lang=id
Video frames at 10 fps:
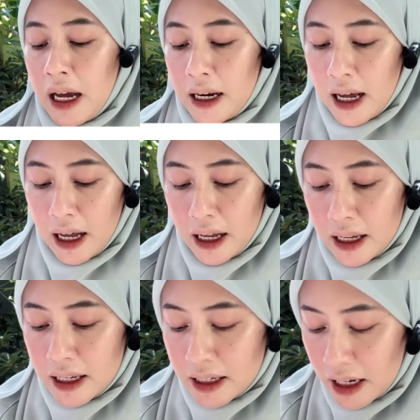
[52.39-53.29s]

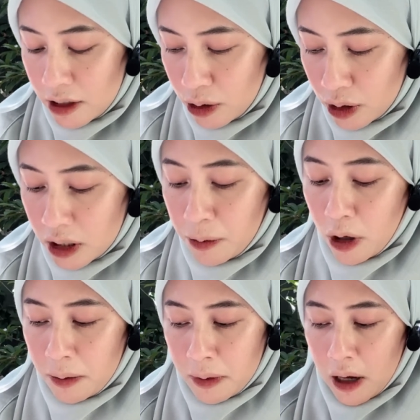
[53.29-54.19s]
Dan lanjut
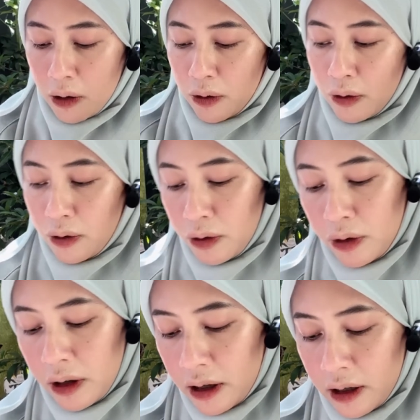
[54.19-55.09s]
sebelum
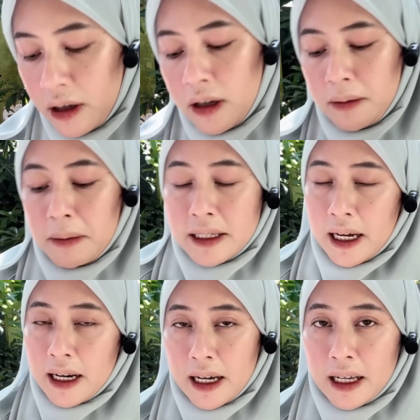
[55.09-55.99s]
aku uh,
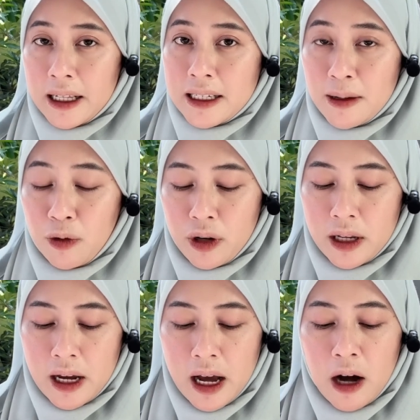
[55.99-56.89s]
bacain lagi
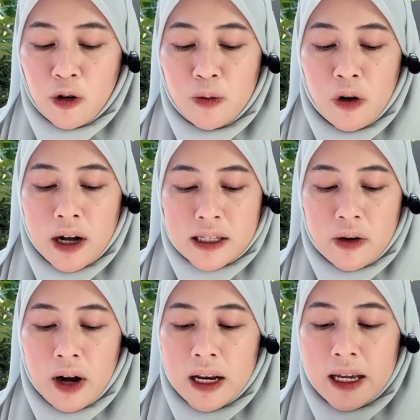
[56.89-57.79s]
testimoninya, aku mau ngasih
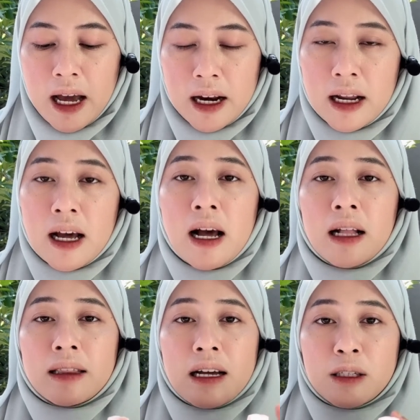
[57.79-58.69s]
tau kalian
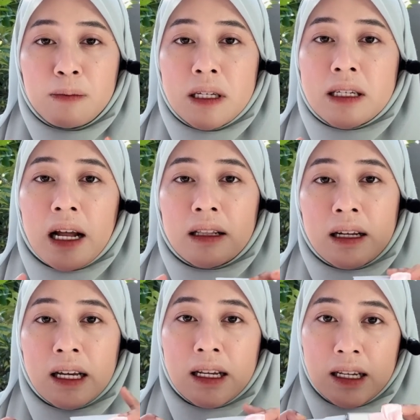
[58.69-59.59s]
tasbih
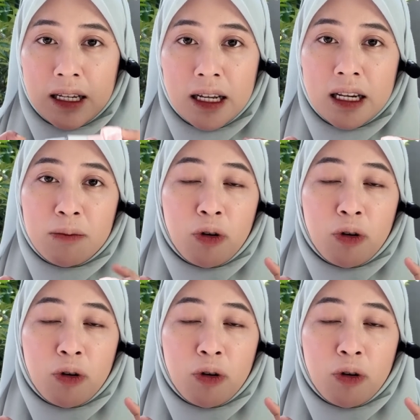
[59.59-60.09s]
cantik ini, ini